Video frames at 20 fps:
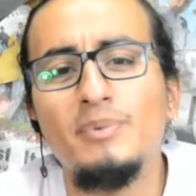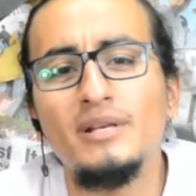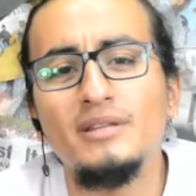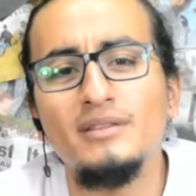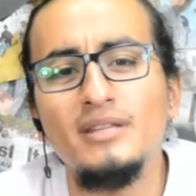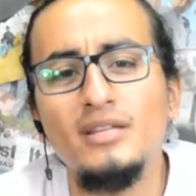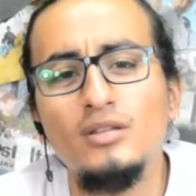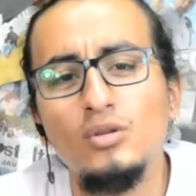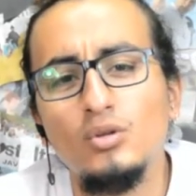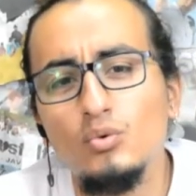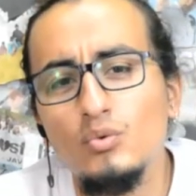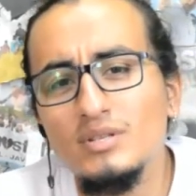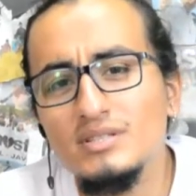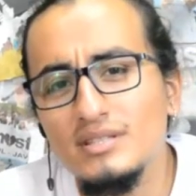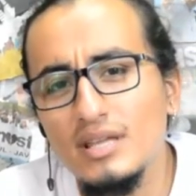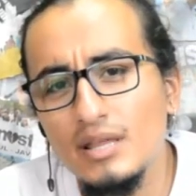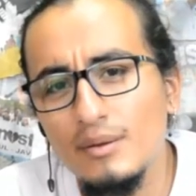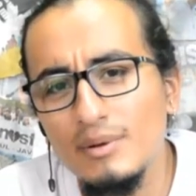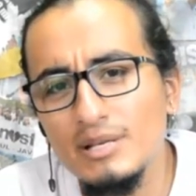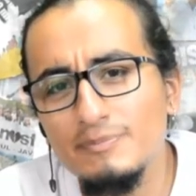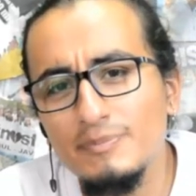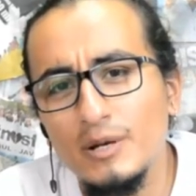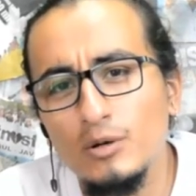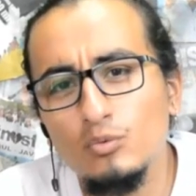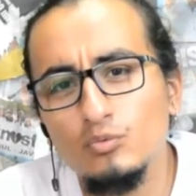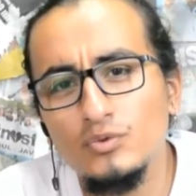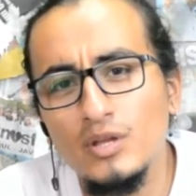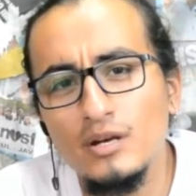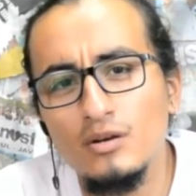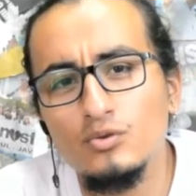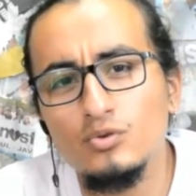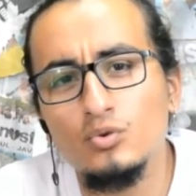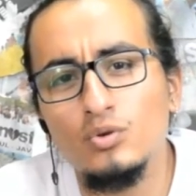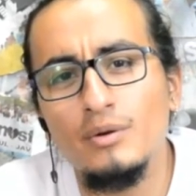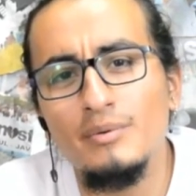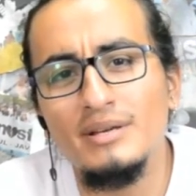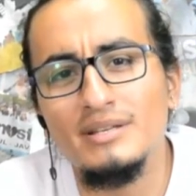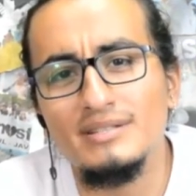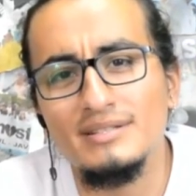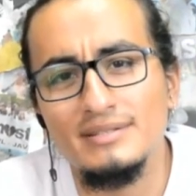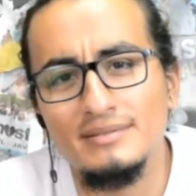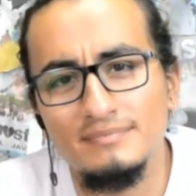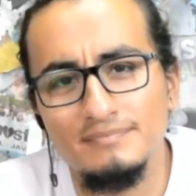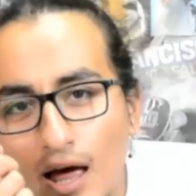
partido no está de más preguntarnos de una vez,